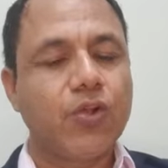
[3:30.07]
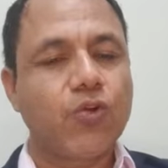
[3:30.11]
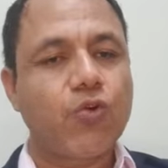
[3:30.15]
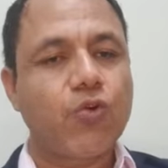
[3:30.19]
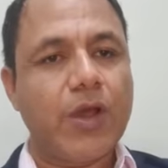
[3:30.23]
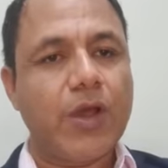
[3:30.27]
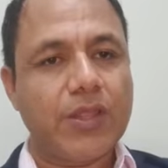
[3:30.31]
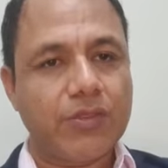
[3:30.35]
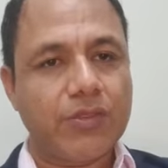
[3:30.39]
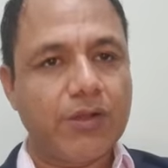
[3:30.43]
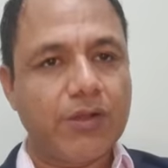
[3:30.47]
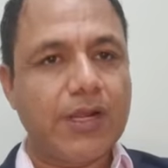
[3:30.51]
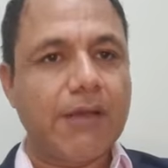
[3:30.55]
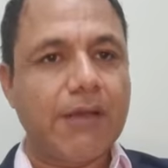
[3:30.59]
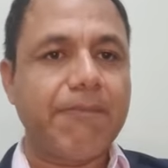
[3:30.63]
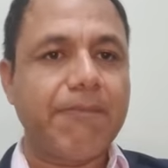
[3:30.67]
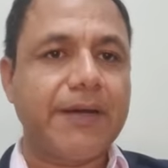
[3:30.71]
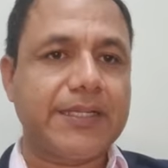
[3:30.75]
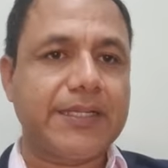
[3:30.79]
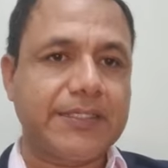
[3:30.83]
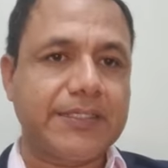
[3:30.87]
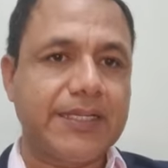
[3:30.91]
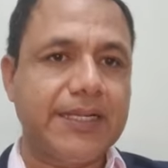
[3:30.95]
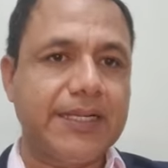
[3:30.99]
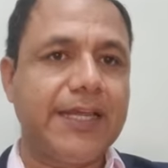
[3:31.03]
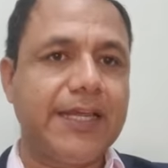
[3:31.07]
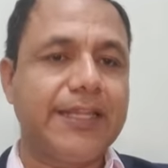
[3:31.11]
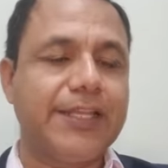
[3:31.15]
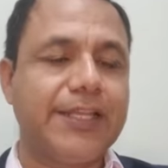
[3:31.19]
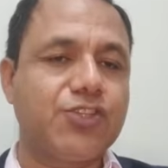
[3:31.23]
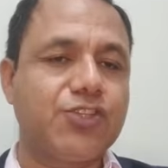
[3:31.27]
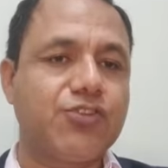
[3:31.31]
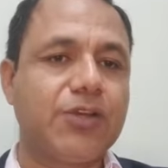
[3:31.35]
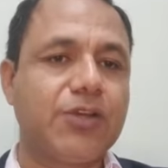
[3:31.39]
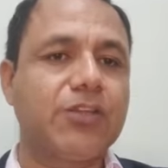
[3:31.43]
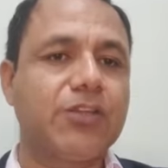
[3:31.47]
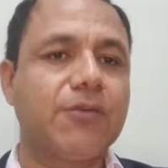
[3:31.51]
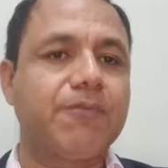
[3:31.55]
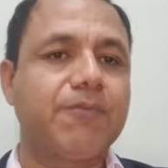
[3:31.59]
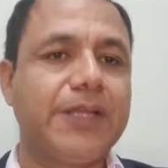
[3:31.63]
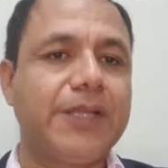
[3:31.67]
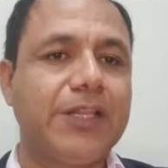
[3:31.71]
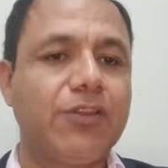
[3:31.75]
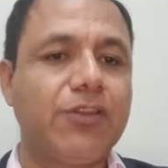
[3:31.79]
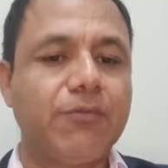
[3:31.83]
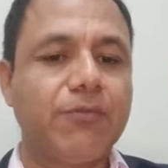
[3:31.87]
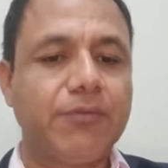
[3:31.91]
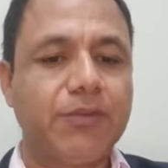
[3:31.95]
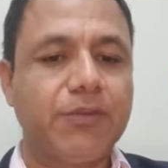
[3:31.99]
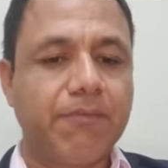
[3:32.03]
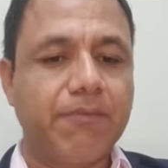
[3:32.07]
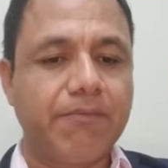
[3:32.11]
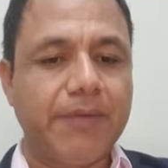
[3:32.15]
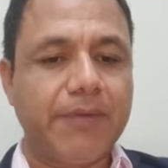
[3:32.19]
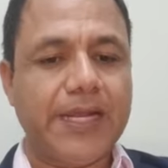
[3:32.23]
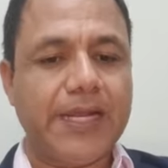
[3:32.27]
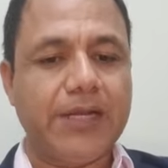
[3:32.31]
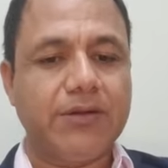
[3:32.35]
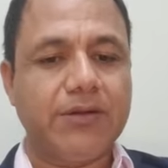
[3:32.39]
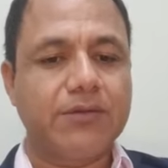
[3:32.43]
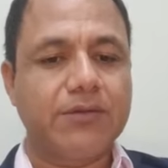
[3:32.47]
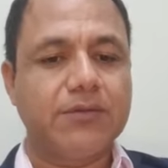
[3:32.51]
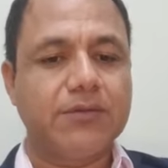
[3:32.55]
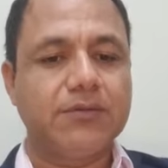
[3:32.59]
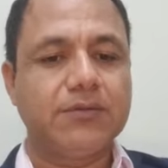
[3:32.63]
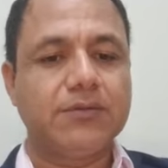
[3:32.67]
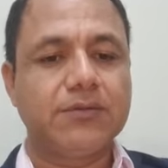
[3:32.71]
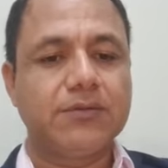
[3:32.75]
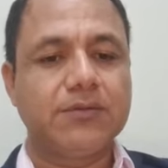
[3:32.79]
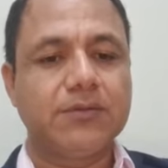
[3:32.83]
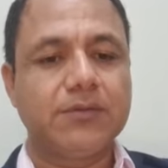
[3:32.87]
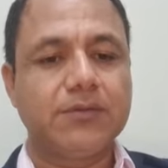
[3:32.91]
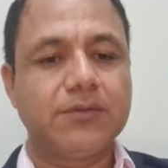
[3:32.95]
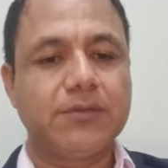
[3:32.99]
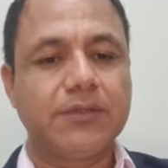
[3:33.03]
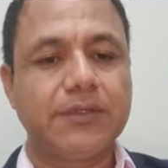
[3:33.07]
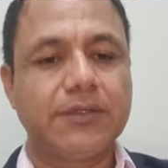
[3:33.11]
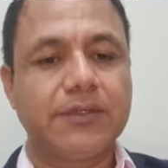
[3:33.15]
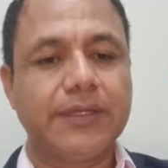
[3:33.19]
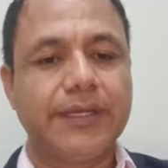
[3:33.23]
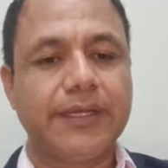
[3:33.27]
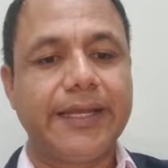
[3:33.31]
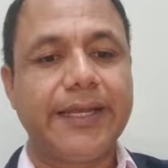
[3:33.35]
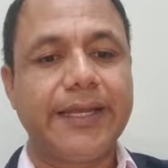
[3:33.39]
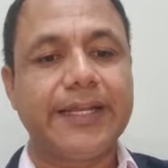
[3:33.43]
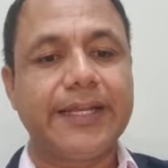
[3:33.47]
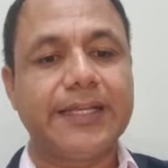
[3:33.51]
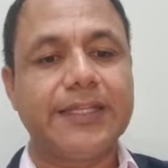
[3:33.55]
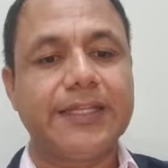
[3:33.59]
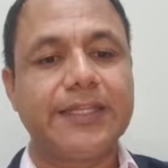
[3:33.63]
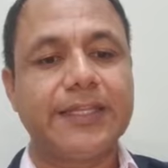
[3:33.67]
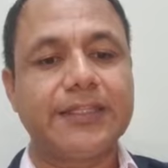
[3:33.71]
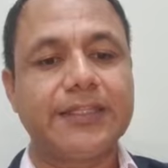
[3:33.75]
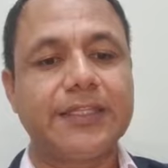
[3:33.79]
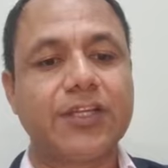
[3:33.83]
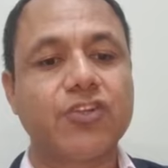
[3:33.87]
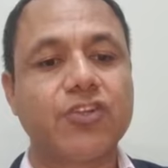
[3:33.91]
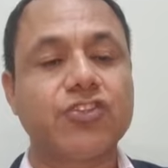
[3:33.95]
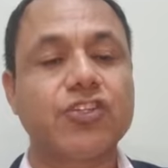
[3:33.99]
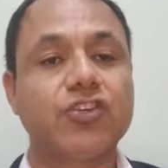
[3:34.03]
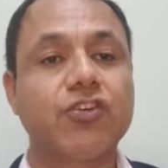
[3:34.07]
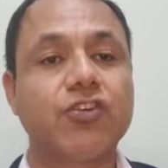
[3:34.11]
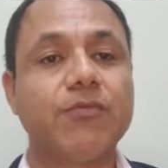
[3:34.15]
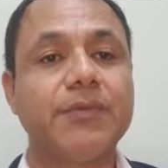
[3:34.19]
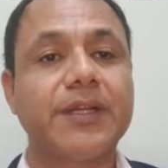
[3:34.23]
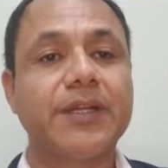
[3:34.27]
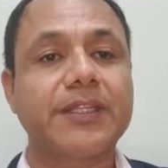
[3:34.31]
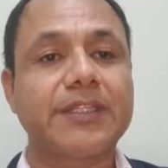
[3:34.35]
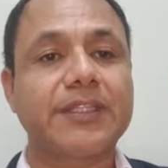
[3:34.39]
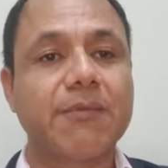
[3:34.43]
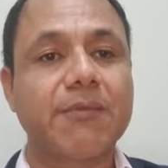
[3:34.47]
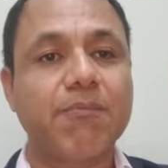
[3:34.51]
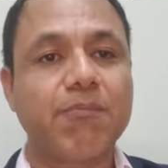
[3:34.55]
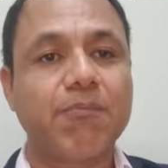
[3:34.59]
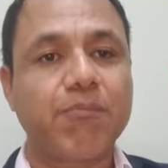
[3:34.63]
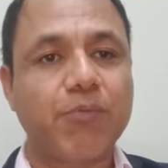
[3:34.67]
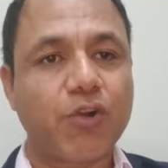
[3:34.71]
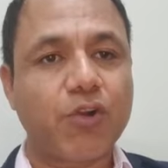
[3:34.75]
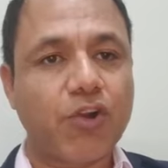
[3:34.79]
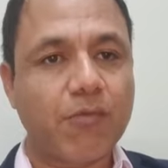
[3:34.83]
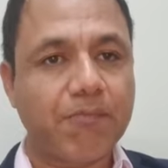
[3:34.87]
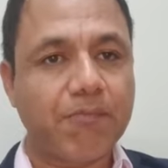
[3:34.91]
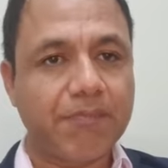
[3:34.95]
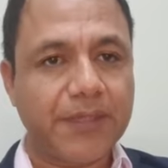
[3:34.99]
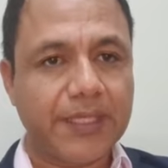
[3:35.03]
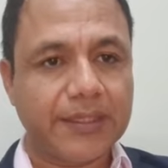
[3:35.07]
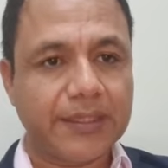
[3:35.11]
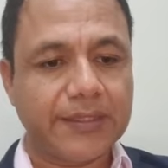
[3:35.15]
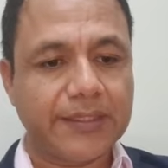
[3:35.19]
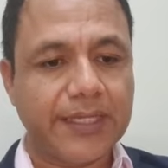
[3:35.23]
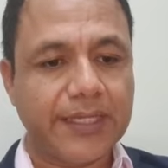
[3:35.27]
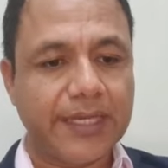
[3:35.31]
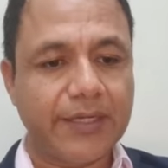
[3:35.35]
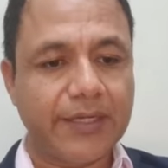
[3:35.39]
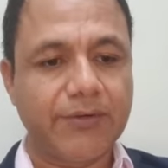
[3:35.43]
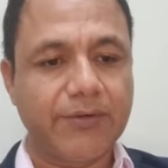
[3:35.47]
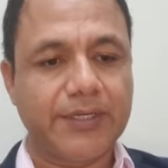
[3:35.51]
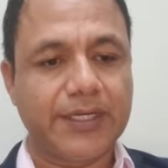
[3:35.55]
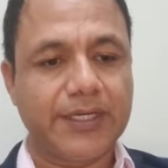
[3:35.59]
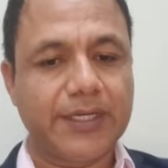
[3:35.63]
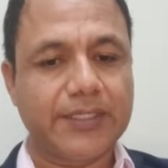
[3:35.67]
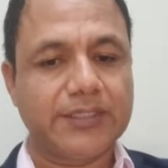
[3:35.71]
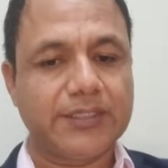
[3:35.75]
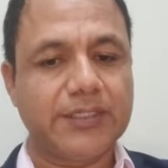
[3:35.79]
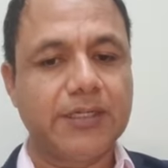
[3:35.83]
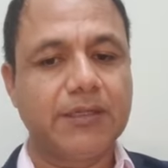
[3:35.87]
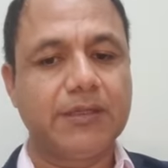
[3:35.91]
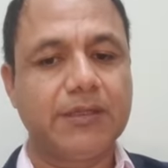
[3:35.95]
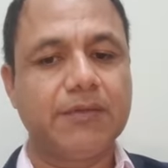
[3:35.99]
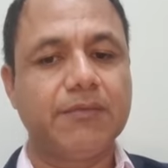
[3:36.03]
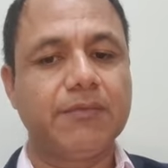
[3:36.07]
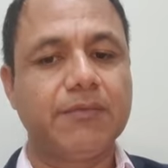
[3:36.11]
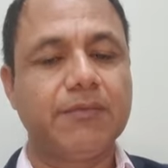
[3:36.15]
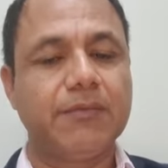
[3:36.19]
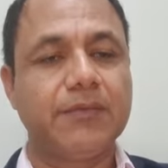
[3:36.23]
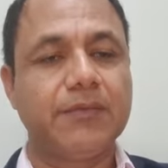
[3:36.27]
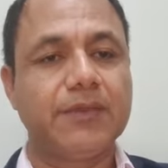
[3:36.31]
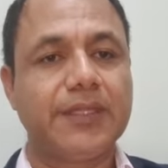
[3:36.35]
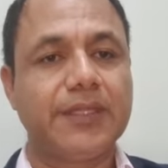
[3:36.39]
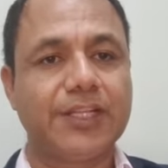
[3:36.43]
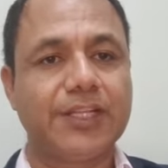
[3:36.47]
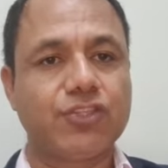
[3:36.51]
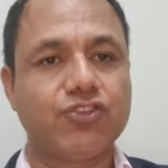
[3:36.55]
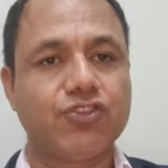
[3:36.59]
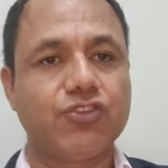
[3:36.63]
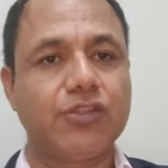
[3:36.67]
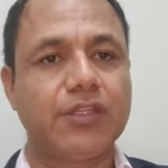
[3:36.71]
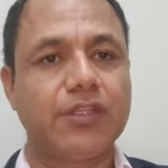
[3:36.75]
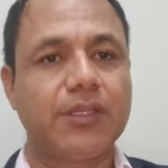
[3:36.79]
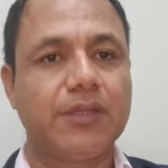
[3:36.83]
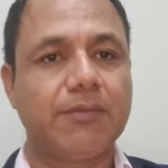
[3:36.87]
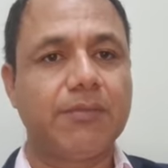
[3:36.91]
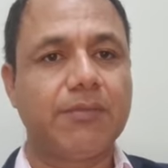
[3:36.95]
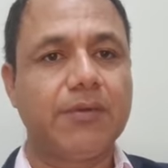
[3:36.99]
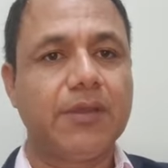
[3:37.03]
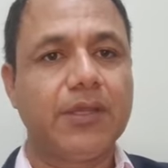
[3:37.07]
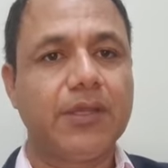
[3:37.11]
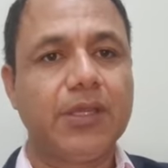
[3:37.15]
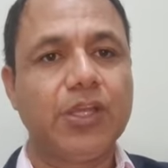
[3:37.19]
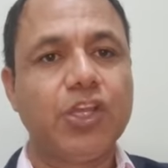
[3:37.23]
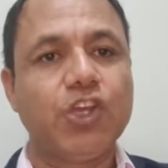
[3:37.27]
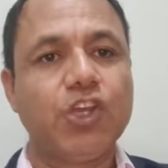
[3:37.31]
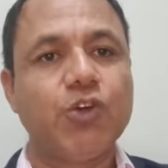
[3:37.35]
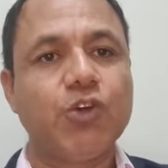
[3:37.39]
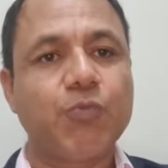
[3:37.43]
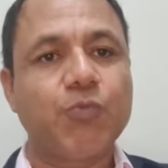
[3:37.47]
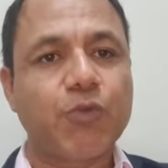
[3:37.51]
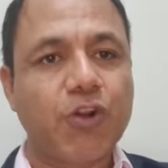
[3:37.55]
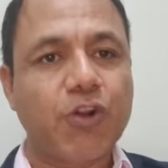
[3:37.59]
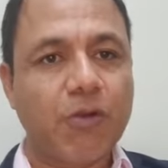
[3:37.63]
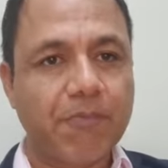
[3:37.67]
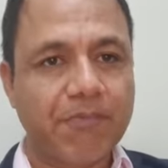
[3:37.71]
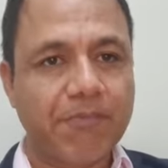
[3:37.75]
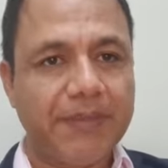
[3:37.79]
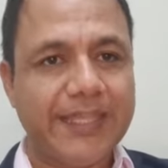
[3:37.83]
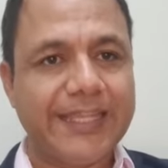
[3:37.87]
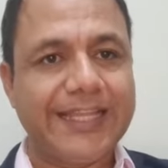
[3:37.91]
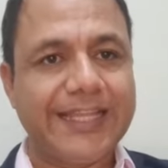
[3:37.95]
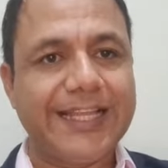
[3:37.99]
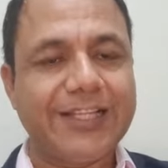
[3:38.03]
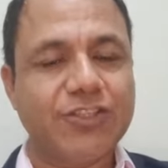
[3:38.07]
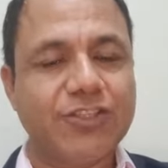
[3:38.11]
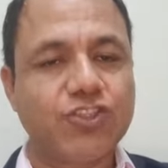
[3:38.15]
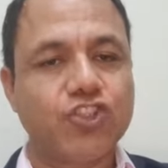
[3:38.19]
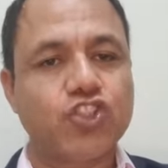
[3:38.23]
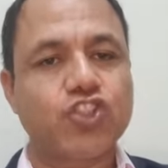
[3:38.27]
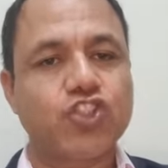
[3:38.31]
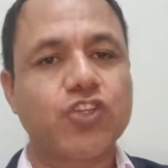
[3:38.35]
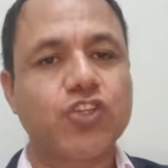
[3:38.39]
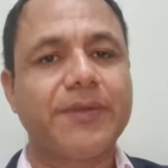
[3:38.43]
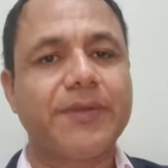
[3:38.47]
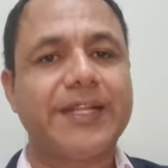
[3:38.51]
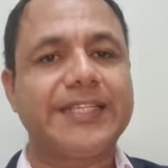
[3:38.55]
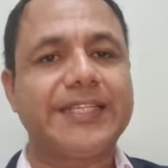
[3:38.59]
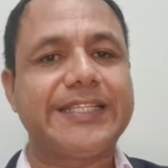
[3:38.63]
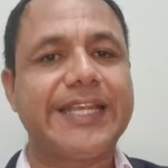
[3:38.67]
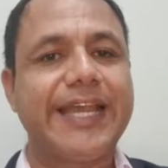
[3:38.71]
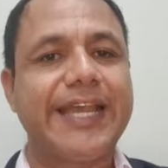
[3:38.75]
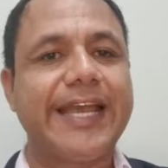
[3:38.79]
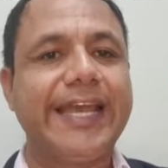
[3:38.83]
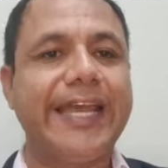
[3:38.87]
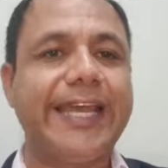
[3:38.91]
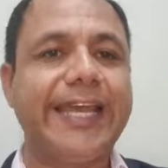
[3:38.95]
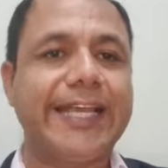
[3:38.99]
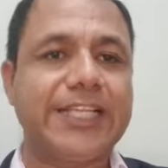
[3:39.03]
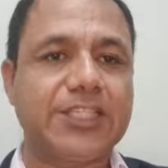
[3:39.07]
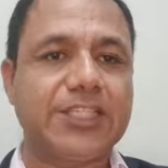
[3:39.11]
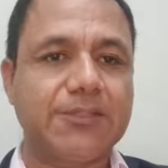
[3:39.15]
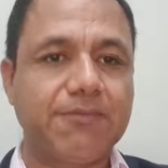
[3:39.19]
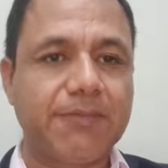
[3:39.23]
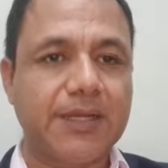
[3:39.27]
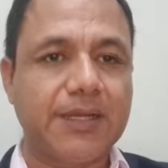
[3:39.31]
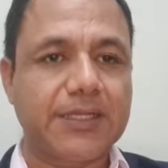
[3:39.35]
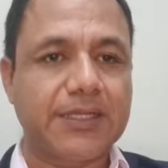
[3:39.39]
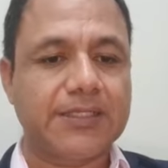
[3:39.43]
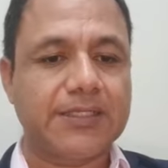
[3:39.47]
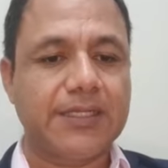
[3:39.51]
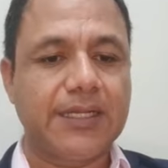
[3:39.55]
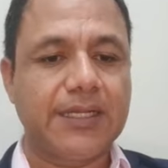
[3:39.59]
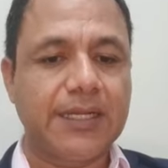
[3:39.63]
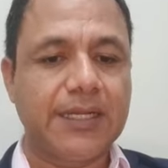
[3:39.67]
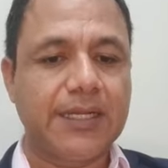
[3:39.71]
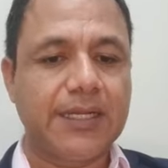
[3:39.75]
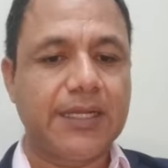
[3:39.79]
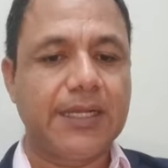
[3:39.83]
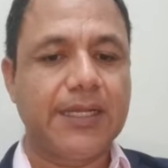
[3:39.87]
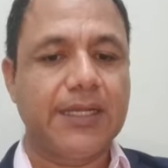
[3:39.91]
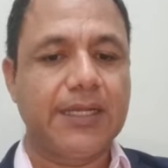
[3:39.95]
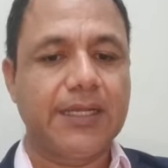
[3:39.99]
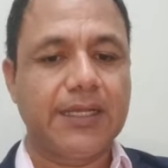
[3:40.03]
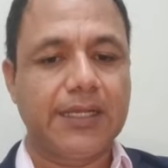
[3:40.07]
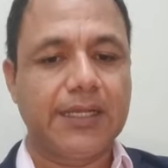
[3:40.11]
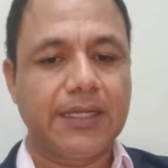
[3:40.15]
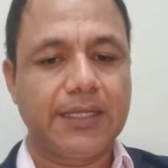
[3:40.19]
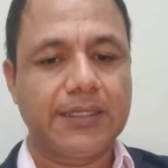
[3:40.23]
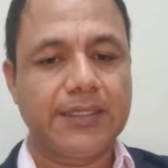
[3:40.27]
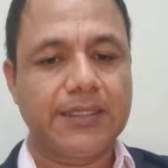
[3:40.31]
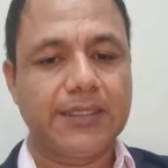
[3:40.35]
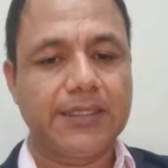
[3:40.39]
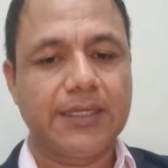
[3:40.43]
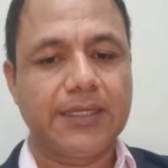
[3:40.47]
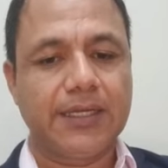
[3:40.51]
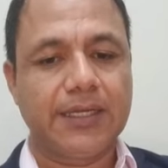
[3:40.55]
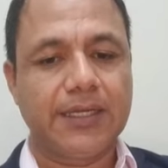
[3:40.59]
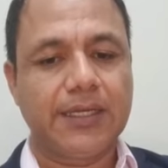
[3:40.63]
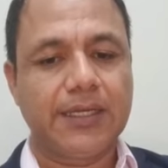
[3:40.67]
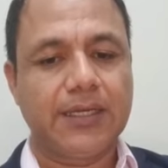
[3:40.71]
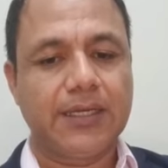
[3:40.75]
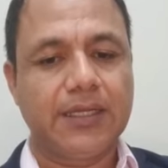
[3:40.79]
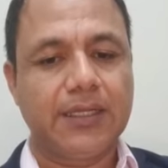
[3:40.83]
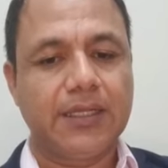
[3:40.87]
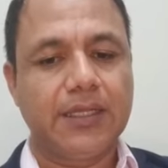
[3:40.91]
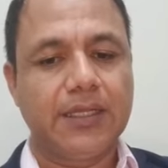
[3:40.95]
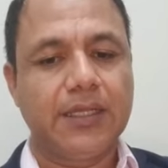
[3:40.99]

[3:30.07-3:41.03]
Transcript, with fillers: Cuando la parcela de hecho adopta el dominio pleno, el ejidatario se convierte en propietario, ejerce el derecho de propiedad sobre esa ex parcela ejidal.